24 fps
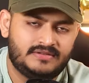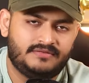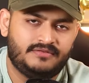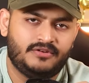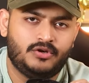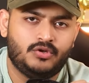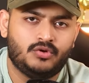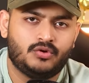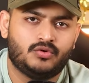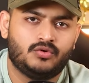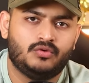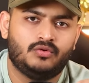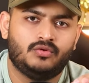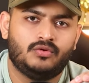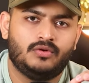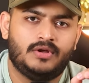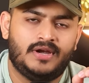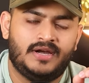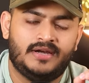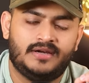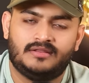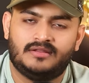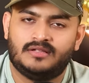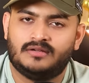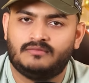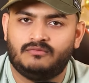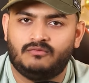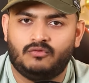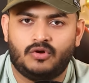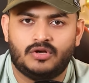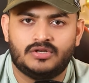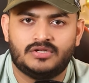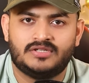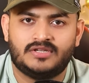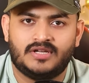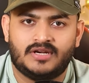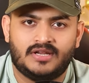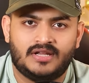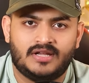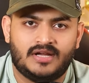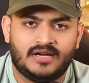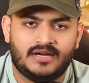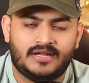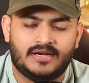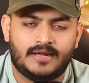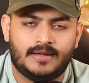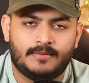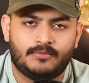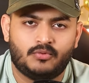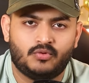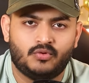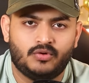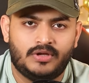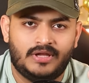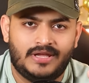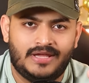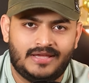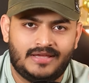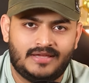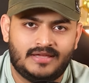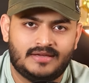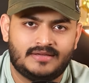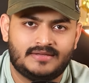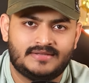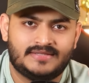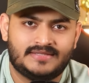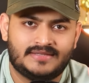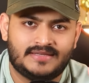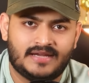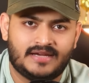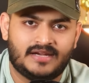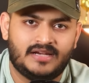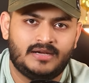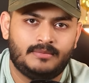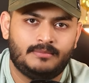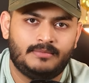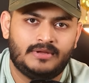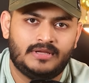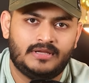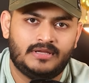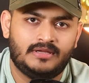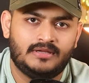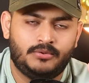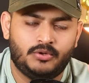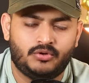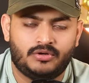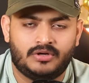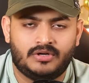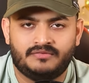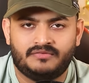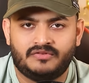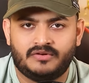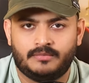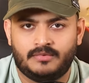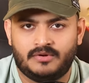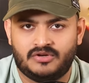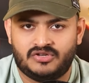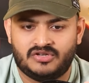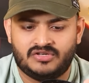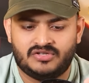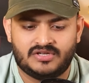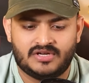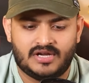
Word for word: इस वीडियो को एंड तक वॉच करें अगर आपको एक एक सेकंड में प्योर इन्फॉर्मेशन